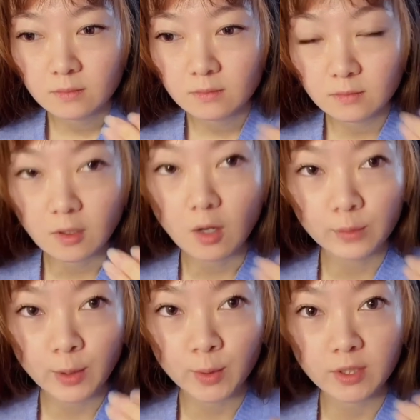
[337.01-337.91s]
嗯，后
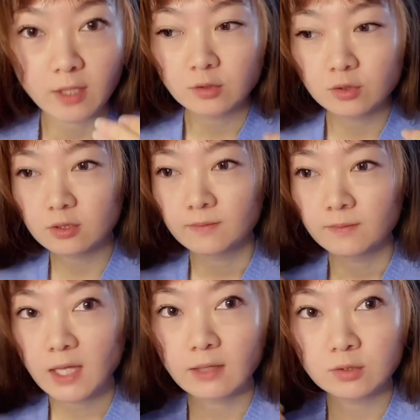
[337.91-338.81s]
面有一点，就是
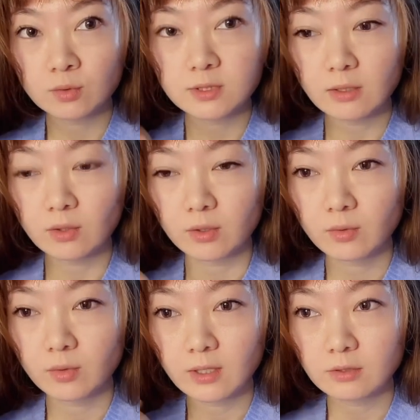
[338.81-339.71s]
它中间有一个
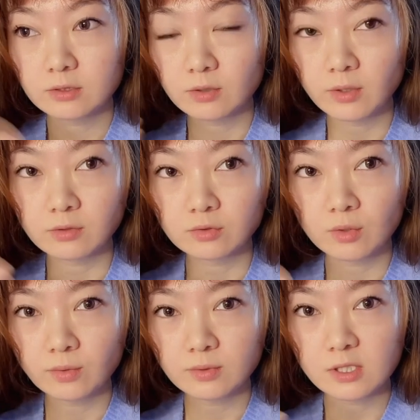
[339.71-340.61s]
味道是有一点
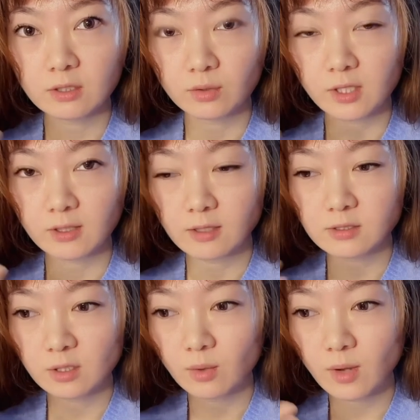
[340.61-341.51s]
中性，有点男
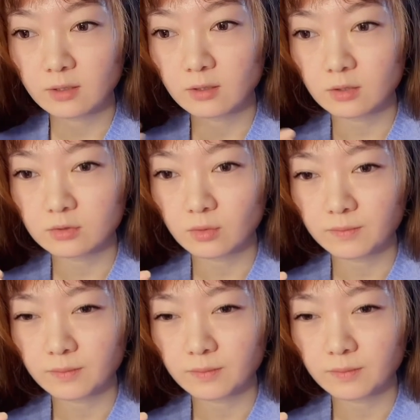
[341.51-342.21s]
性化的那种，